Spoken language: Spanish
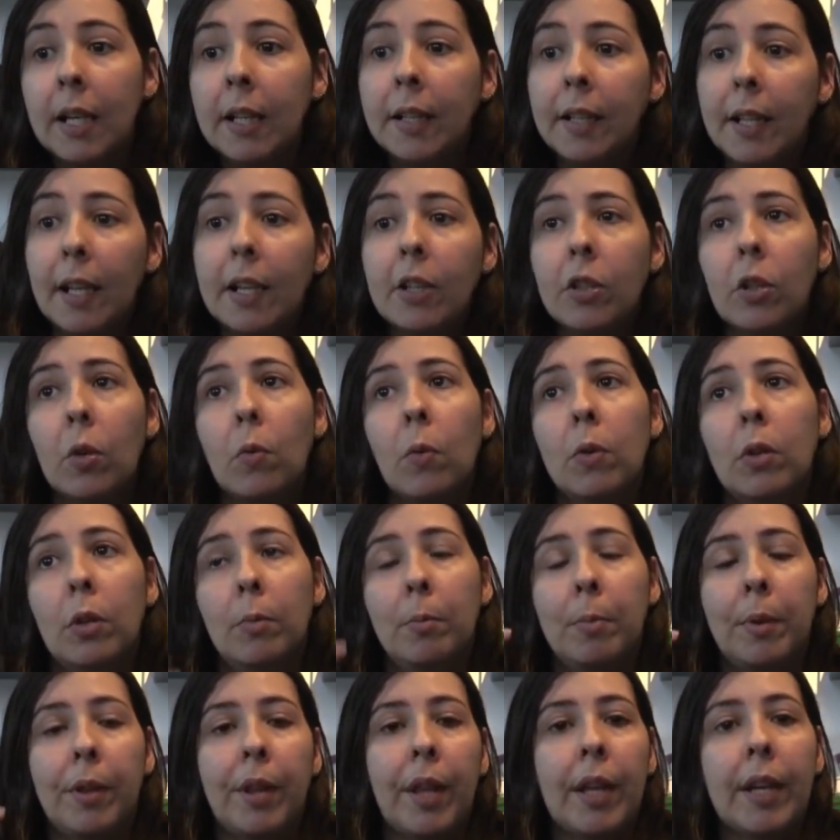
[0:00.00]
De hecho, cuando
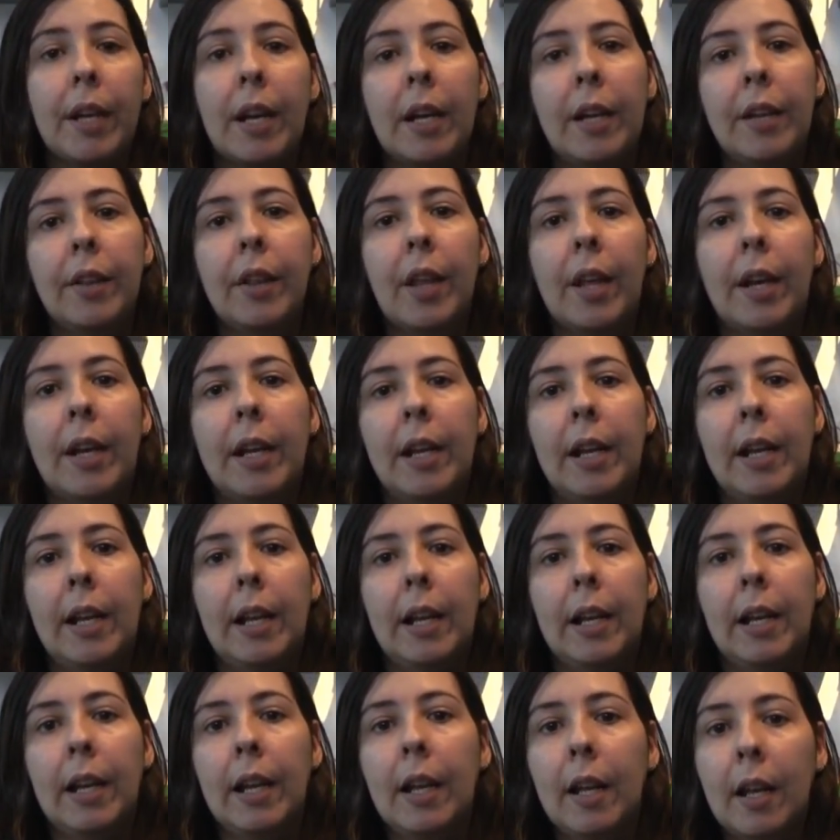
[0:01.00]
empecé a analizar
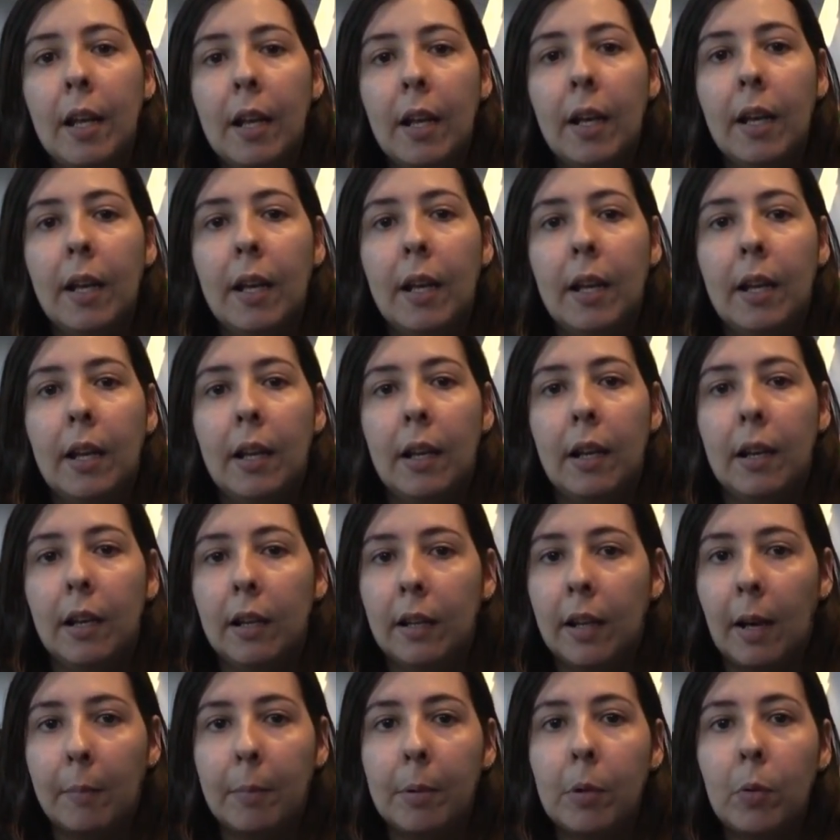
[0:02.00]
el, el
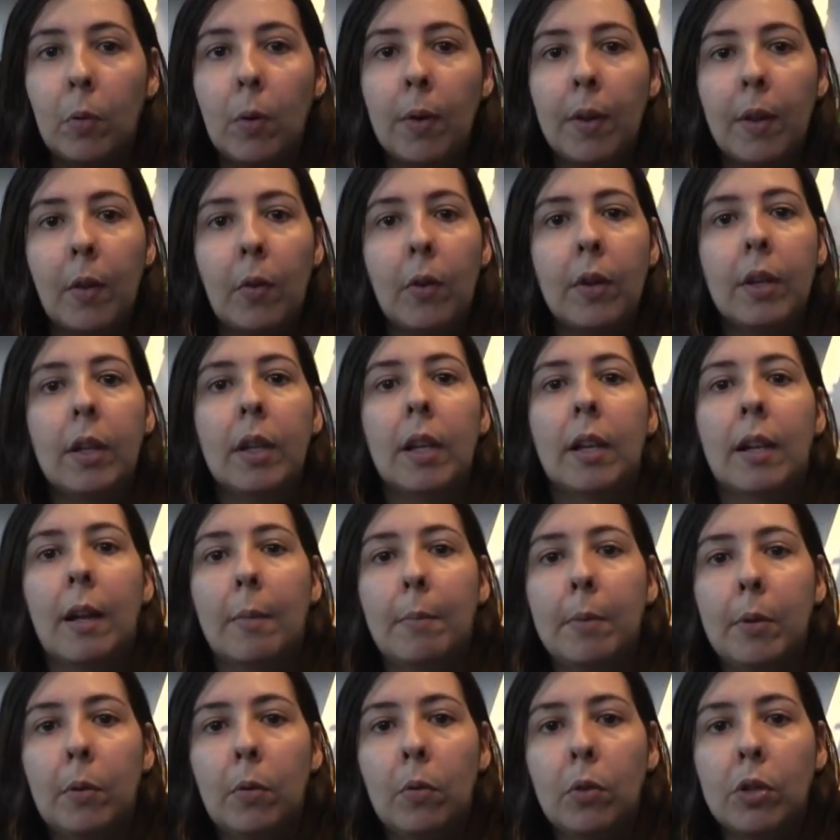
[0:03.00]
capítulo de hoy, el
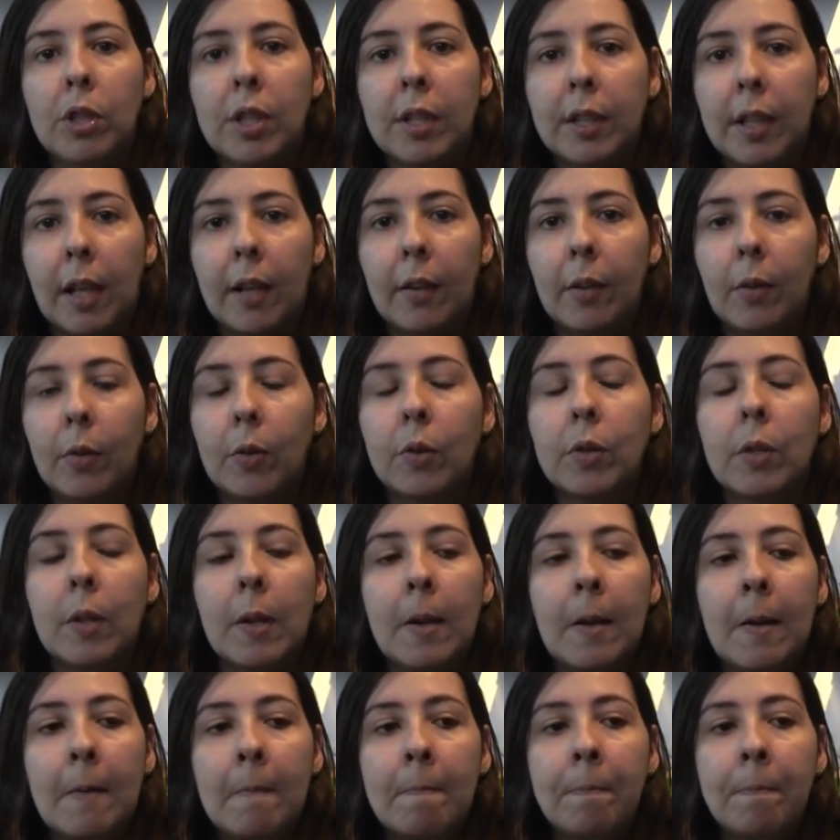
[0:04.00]
capítulo 82,